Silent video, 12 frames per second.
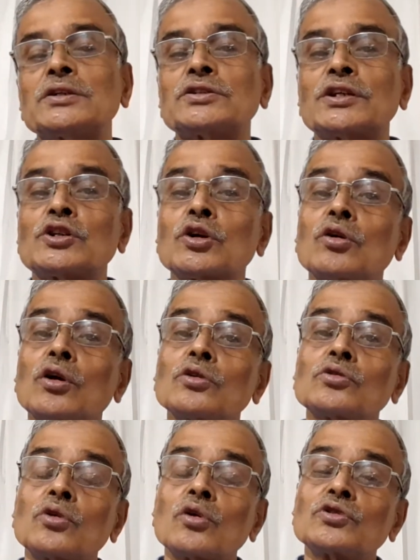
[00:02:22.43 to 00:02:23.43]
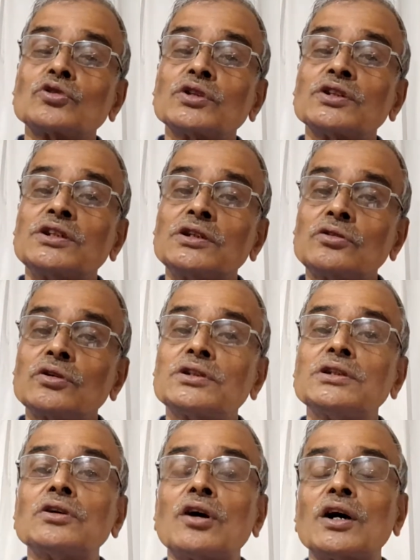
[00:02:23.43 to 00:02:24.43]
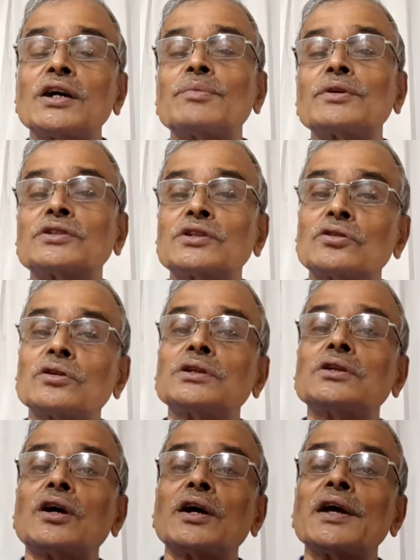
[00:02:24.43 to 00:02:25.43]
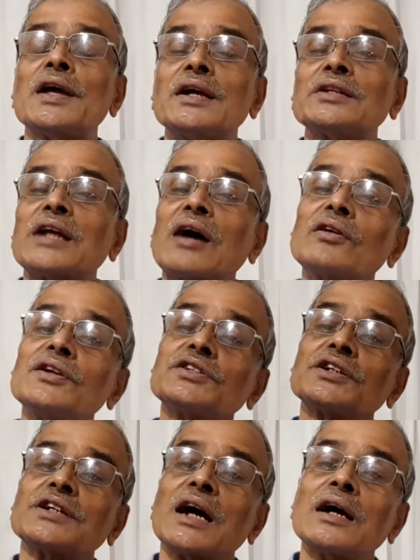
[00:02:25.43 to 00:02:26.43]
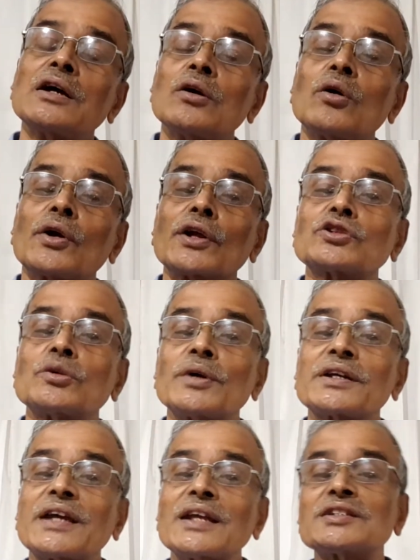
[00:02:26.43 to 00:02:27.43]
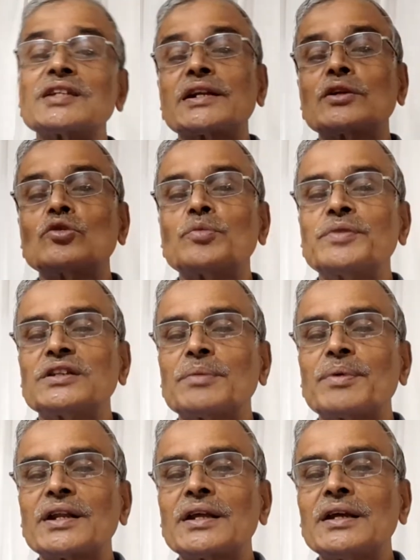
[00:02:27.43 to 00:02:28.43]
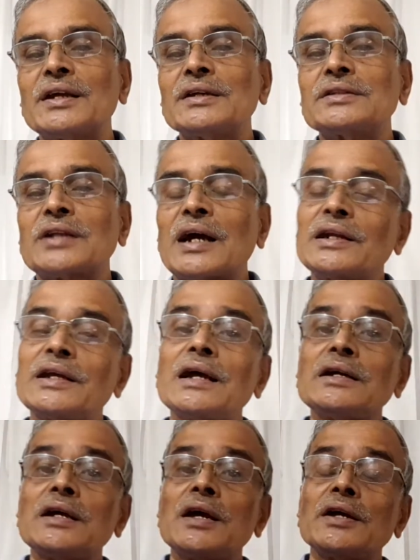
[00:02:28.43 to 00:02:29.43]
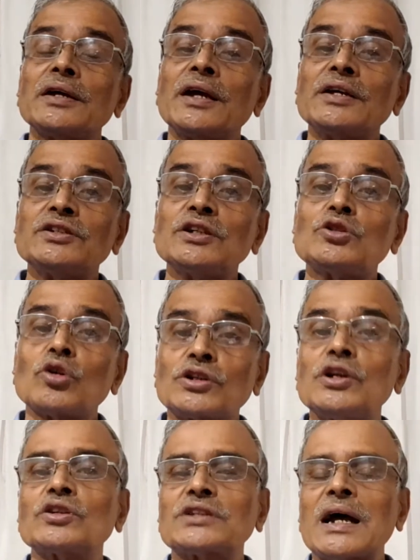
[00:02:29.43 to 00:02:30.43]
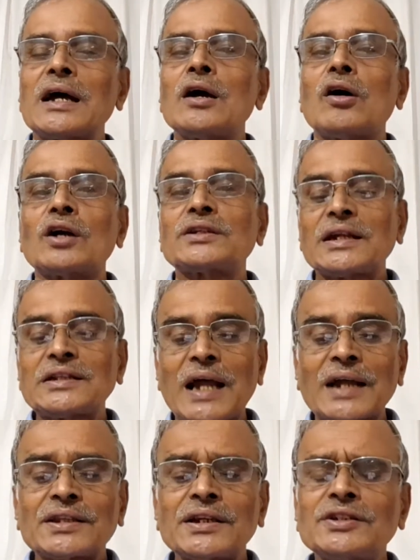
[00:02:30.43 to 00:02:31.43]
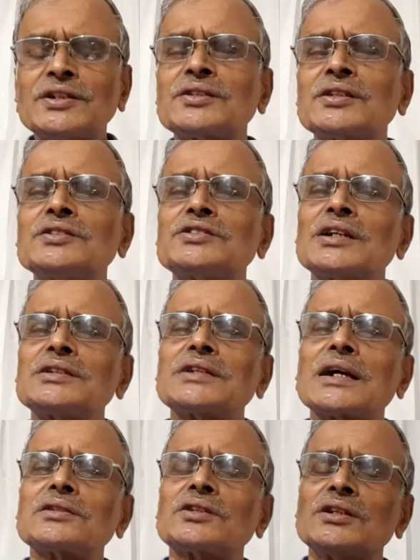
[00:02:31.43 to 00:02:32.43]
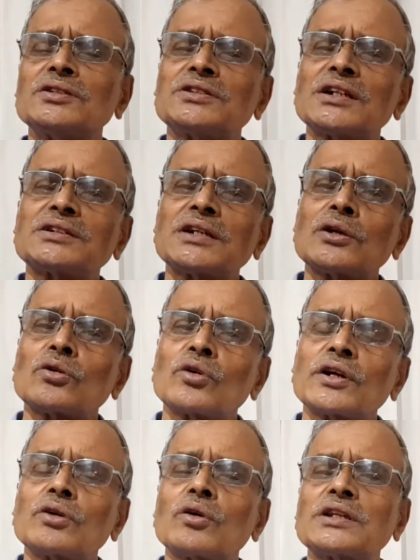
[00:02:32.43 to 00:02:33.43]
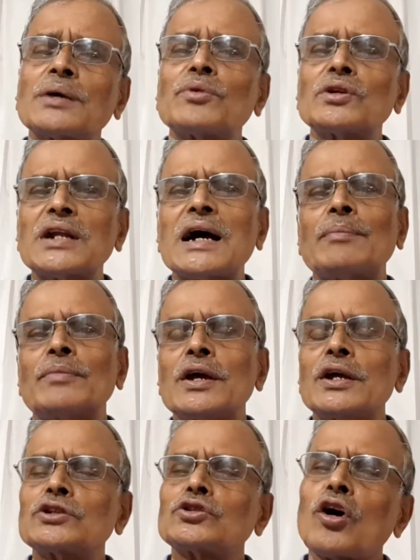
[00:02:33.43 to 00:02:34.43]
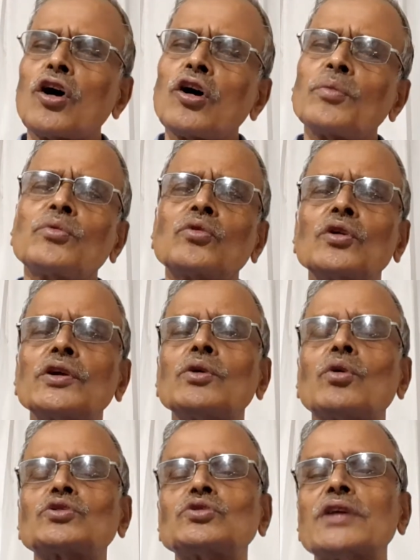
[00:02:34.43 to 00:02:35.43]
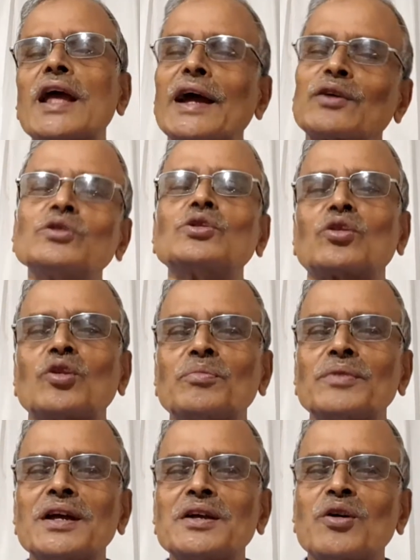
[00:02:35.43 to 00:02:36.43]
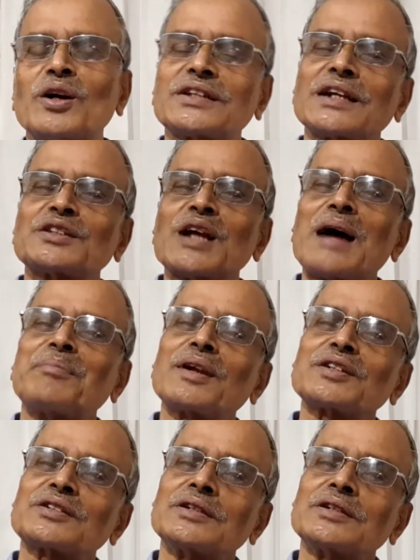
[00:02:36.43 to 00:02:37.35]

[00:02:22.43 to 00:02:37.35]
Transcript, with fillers: সে রোগ যদি দীর্ঘদিন হয় এবং দীর্ঘদিন হয় তাহলে সেটা অনেক সময় ক্যান্সারের রূপ নিতে পারে তাহলে এই যে জটিলতা অর্থাৎ দাঁতের যে তিন চারটা তিন চারটা রোগের কথা বললাম সবগুলি ওষুধ একই রকম অর্থাৎ আমরা